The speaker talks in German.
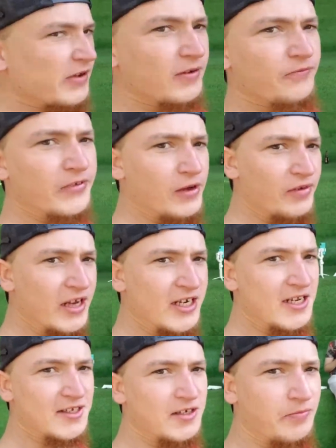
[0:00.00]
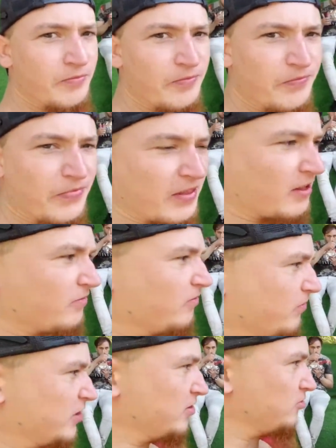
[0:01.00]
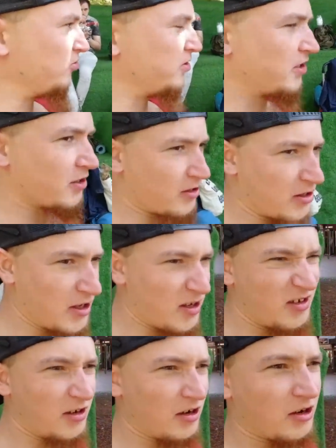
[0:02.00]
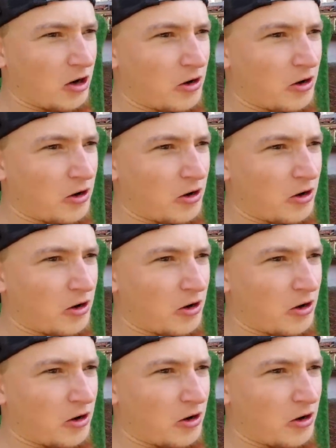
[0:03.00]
wir, wir werden jetzt ein bisschen Döner äh,